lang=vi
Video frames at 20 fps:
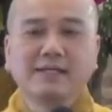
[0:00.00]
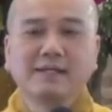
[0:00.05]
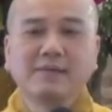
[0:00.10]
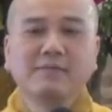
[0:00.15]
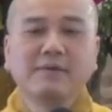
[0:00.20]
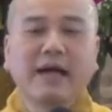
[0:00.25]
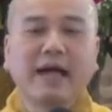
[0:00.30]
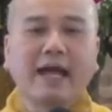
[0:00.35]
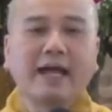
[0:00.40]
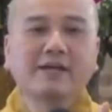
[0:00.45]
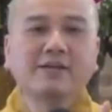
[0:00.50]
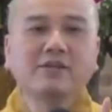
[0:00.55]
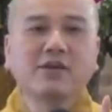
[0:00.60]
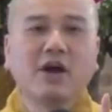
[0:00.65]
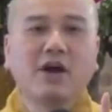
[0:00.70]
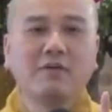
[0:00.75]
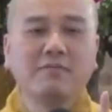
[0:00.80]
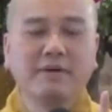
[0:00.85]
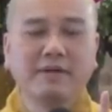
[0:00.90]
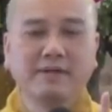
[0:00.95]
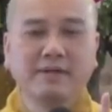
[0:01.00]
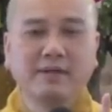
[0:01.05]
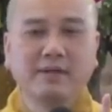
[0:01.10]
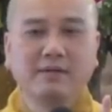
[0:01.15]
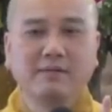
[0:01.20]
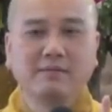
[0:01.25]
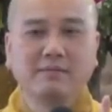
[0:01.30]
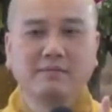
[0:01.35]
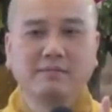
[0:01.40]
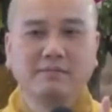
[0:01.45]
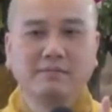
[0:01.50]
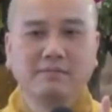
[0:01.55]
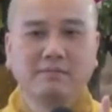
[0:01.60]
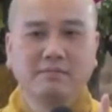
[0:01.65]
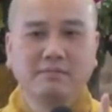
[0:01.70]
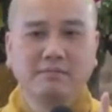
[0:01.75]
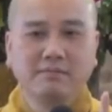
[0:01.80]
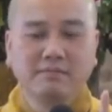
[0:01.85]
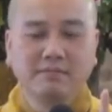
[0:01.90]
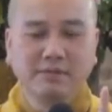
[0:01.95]
trong hãng cho mình á,
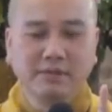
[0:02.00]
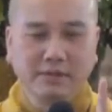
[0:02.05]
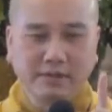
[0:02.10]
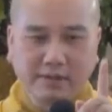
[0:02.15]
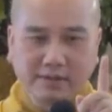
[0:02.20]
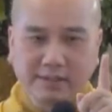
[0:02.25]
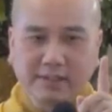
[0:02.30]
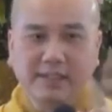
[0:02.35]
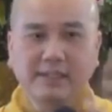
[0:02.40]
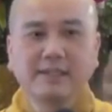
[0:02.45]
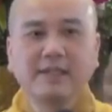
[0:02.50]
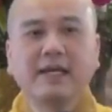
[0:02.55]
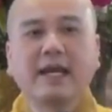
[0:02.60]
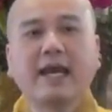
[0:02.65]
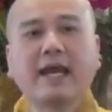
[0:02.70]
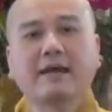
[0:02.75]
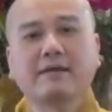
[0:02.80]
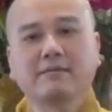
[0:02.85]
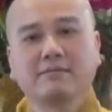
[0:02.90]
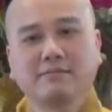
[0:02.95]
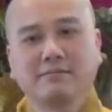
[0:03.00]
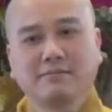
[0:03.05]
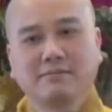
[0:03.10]
nửa tiếng để ăn